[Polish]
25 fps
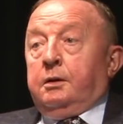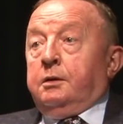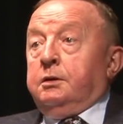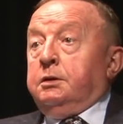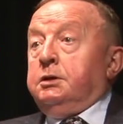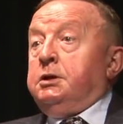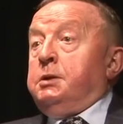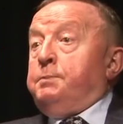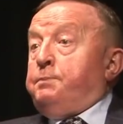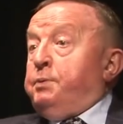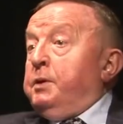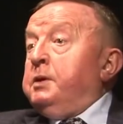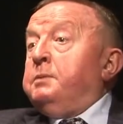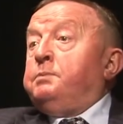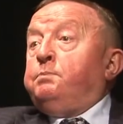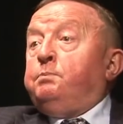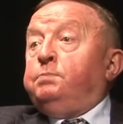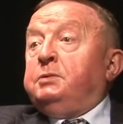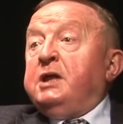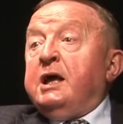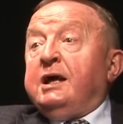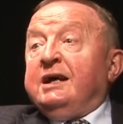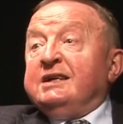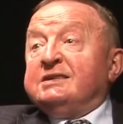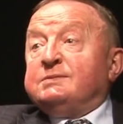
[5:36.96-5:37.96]
I
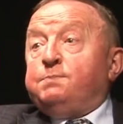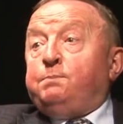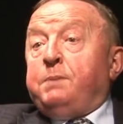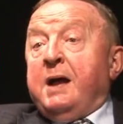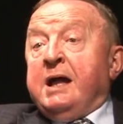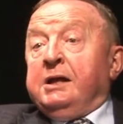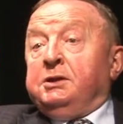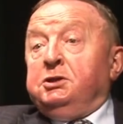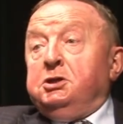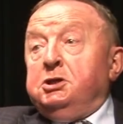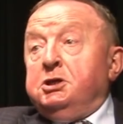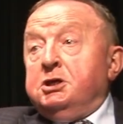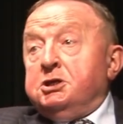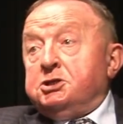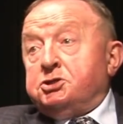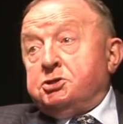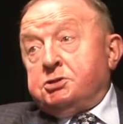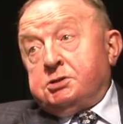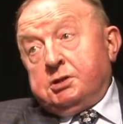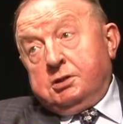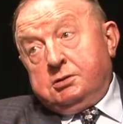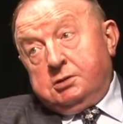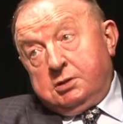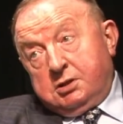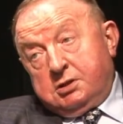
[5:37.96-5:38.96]
teraz pani
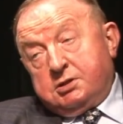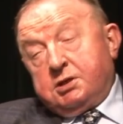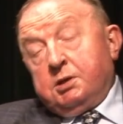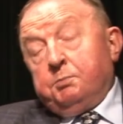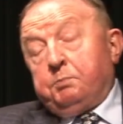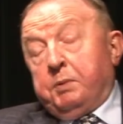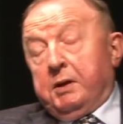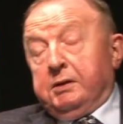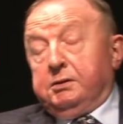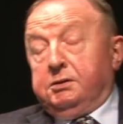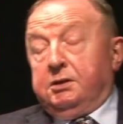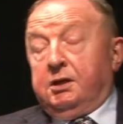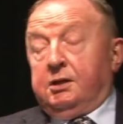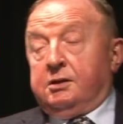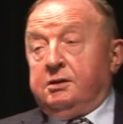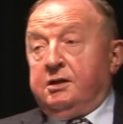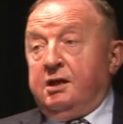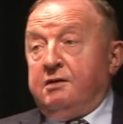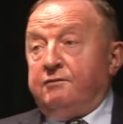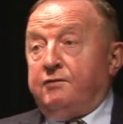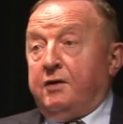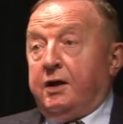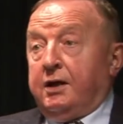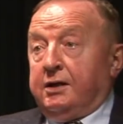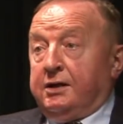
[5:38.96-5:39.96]
jeszcze, niech się pan nie
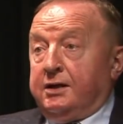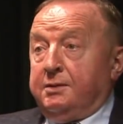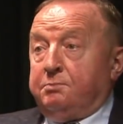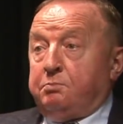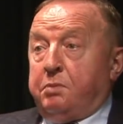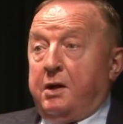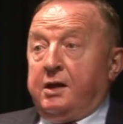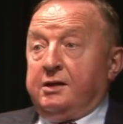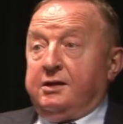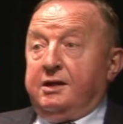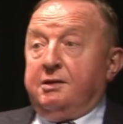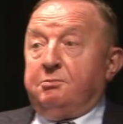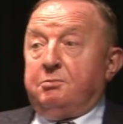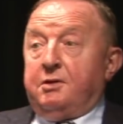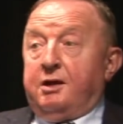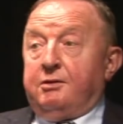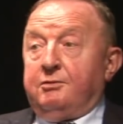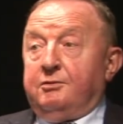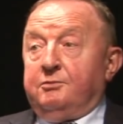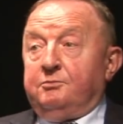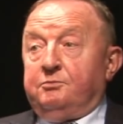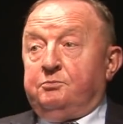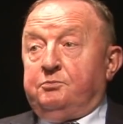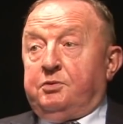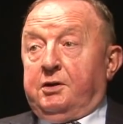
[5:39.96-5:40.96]
gniewa, ale panie
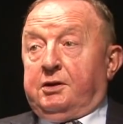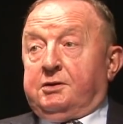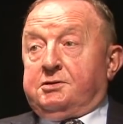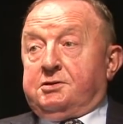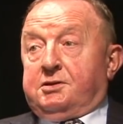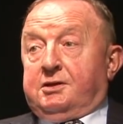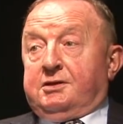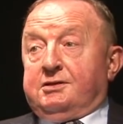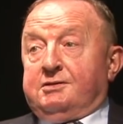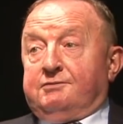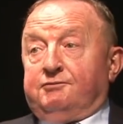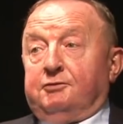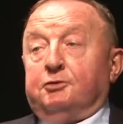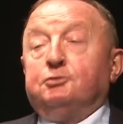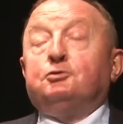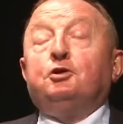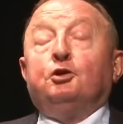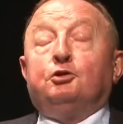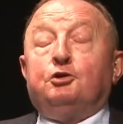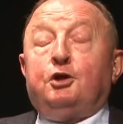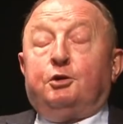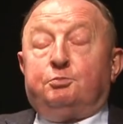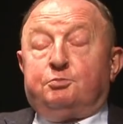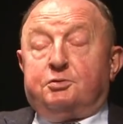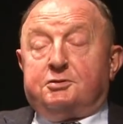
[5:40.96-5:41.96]
mają pierwszeństwo. To
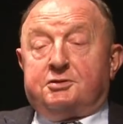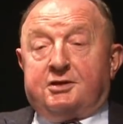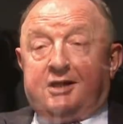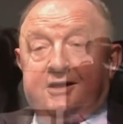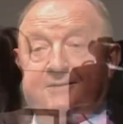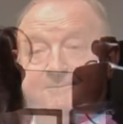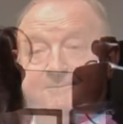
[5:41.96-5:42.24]
dobrze.